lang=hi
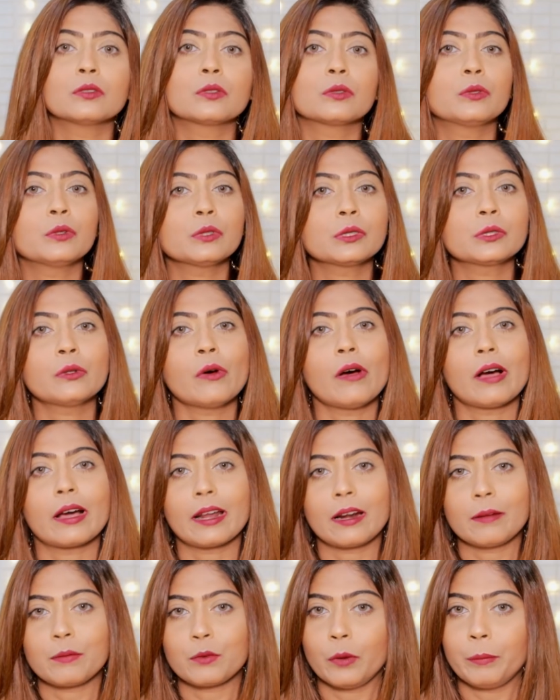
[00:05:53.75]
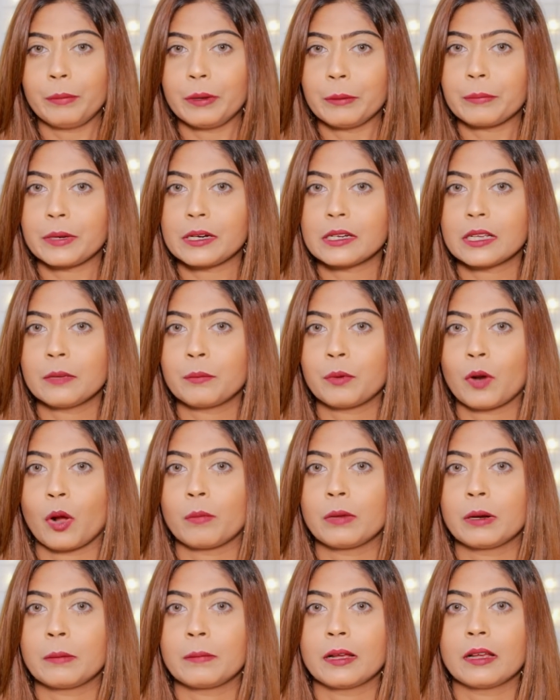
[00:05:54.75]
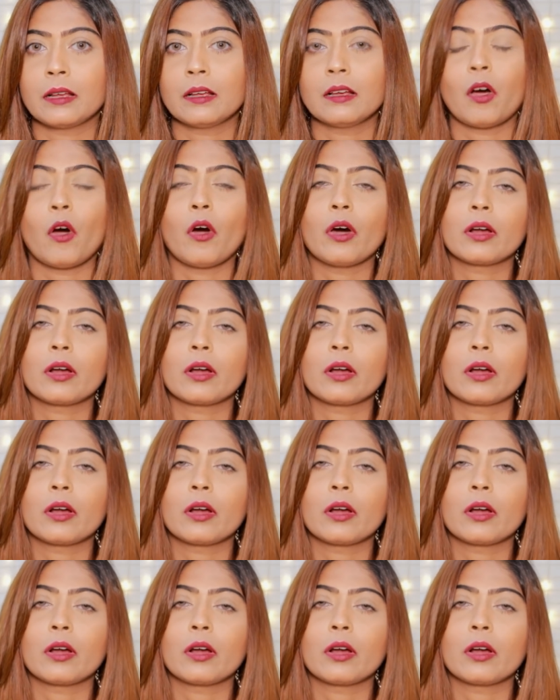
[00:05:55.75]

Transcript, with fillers: तो दोस्तों अगर आपको पिंपल की प्रॉब्लम है